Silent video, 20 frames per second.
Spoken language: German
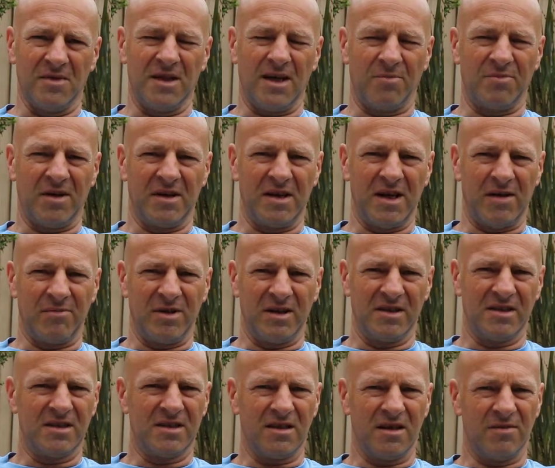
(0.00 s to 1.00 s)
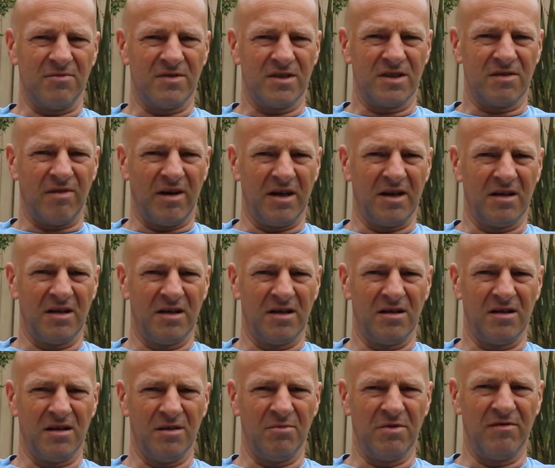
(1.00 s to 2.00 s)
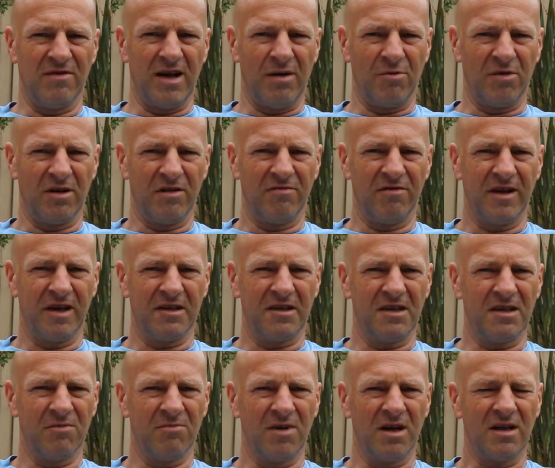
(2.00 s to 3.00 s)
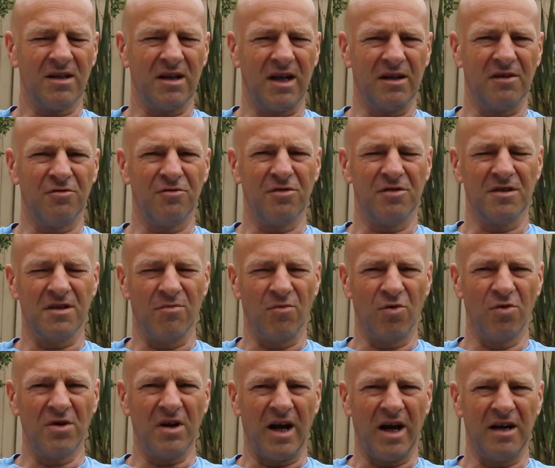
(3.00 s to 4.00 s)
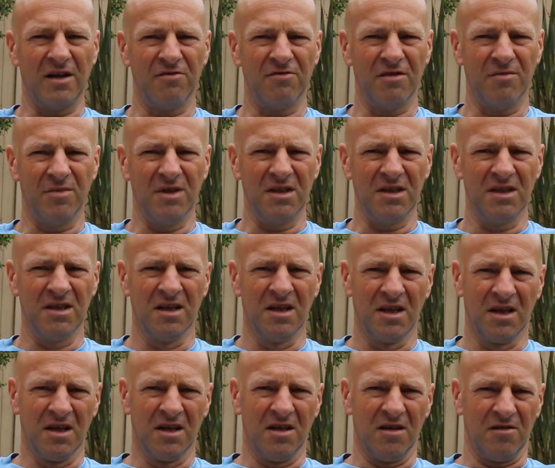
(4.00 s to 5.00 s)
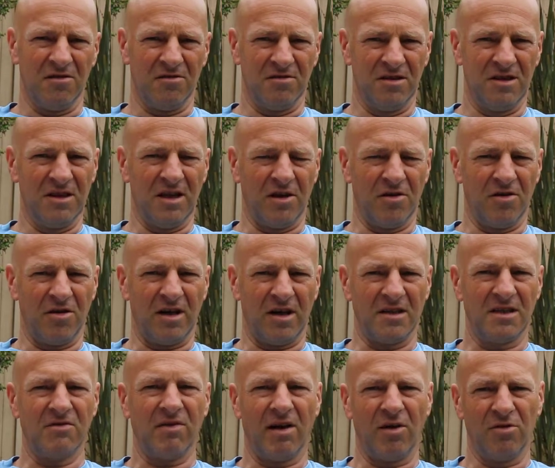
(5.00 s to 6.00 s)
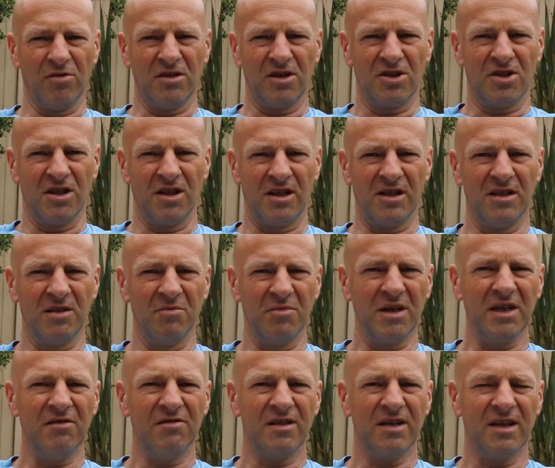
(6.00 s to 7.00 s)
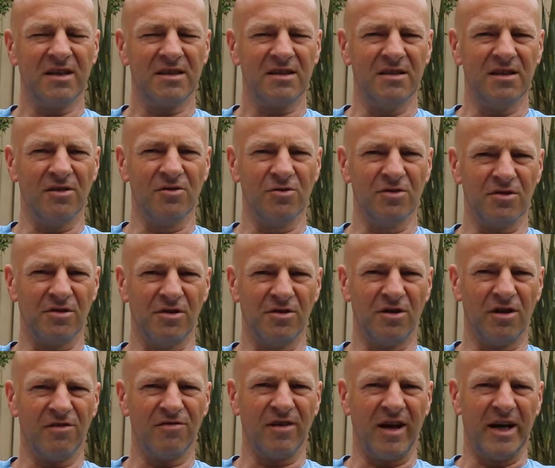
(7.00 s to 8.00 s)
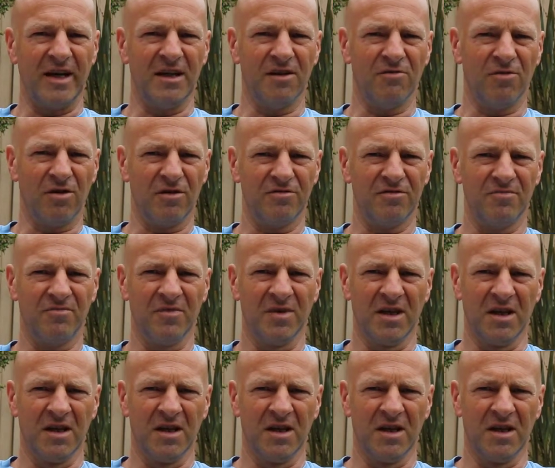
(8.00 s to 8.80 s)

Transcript: ich habe dann damals ähm, zwei äh, Bewerbungen fertig gemacht, eine für Simone, eine für mich und die dann noch an zwei unterschiedlichen Briefkästen in Düsseldorf eingeworfen.